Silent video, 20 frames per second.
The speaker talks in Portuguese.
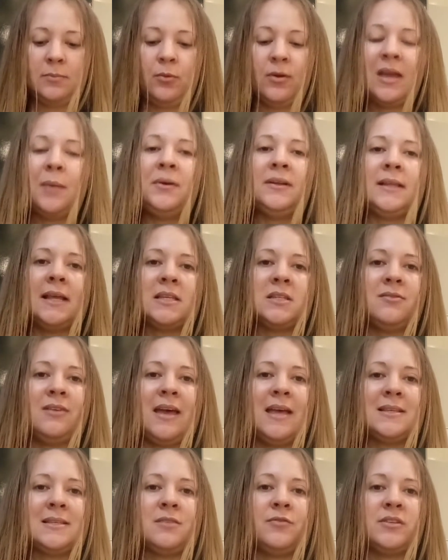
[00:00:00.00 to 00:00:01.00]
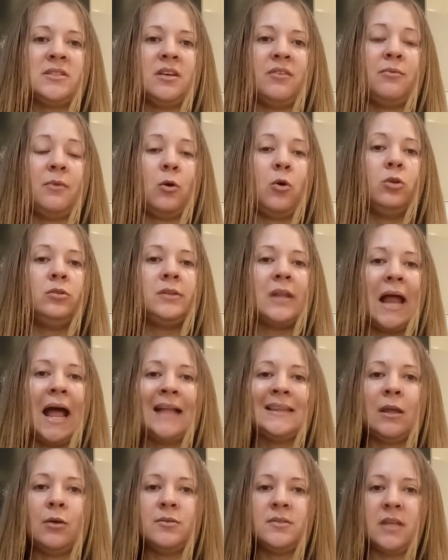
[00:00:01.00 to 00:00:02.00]
Porque muitas vezes você
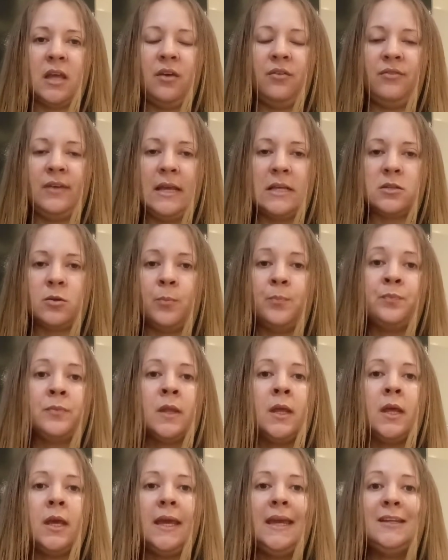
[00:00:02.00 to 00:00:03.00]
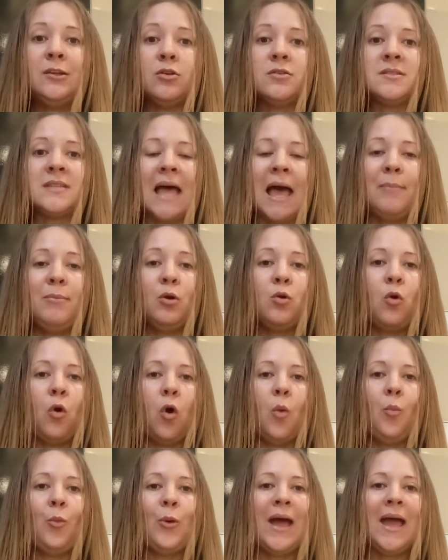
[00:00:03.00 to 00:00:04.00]
contrata um serviço e não sabe
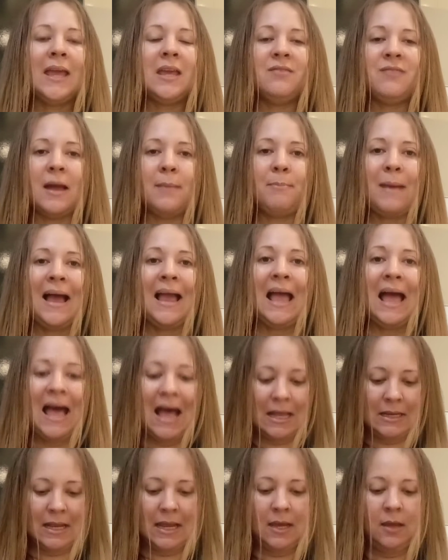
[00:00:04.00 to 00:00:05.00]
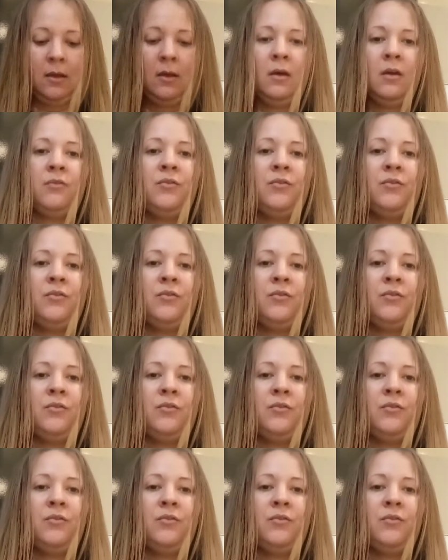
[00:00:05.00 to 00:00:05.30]
como é que vai pagar, né?